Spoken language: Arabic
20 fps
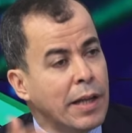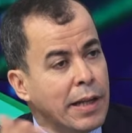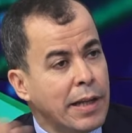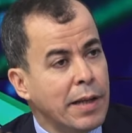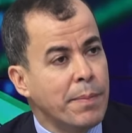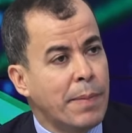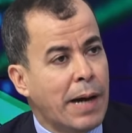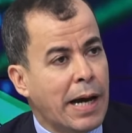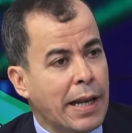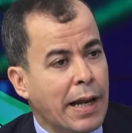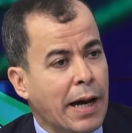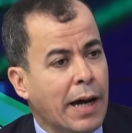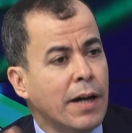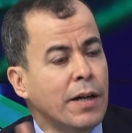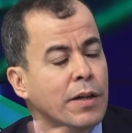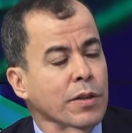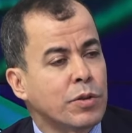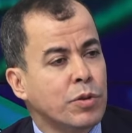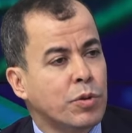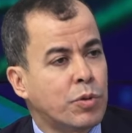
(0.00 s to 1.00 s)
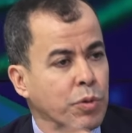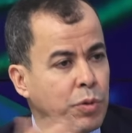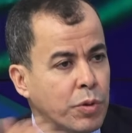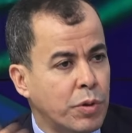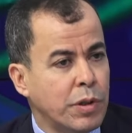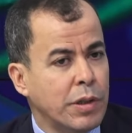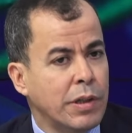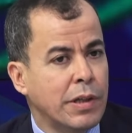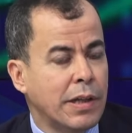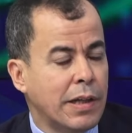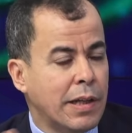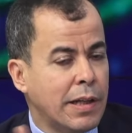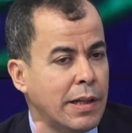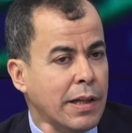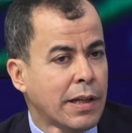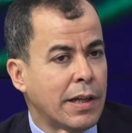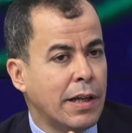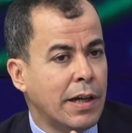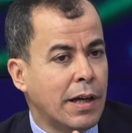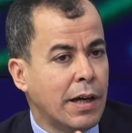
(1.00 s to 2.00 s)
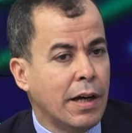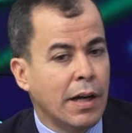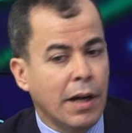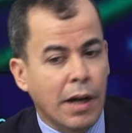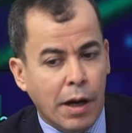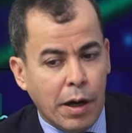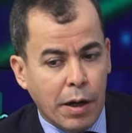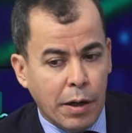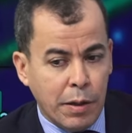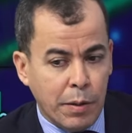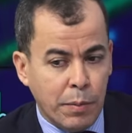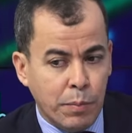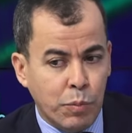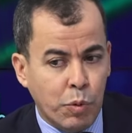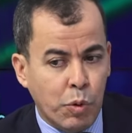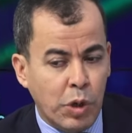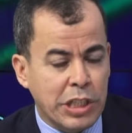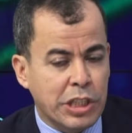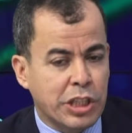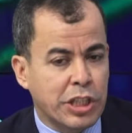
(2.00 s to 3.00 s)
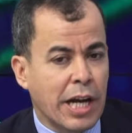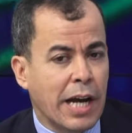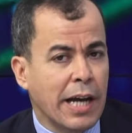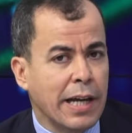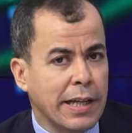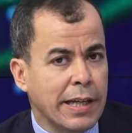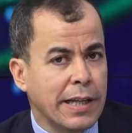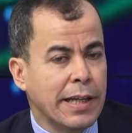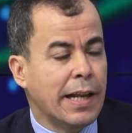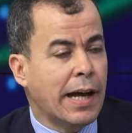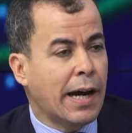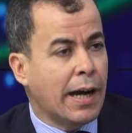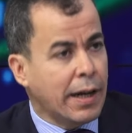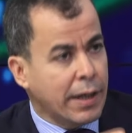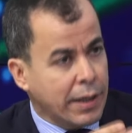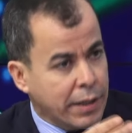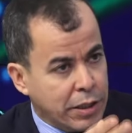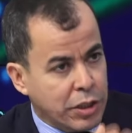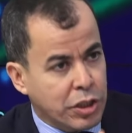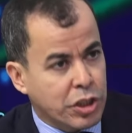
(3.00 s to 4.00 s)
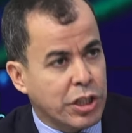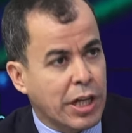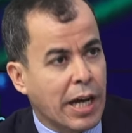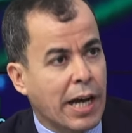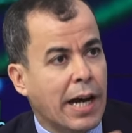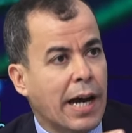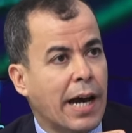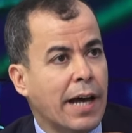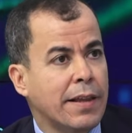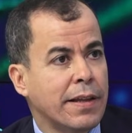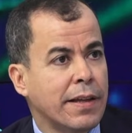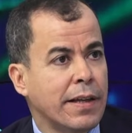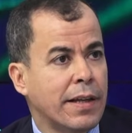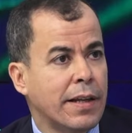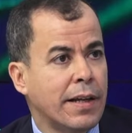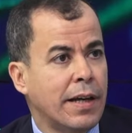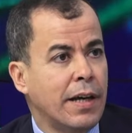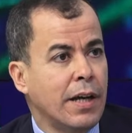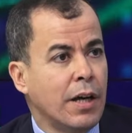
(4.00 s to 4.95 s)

لما لا تكون آه، موجه الى انشاء هذه